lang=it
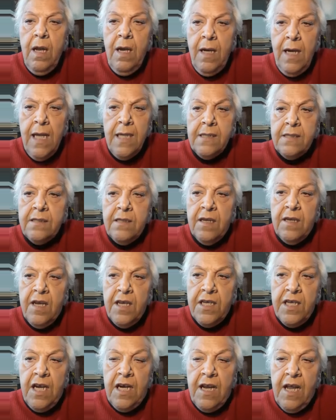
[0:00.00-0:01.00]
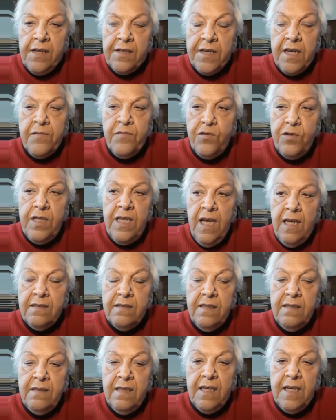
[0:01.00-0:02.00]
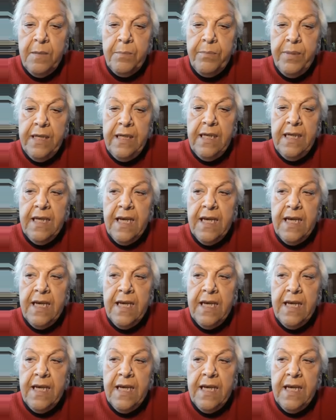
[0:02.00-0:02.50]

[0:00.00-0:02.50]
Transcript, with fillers: Lasserai arravogliato in da una bella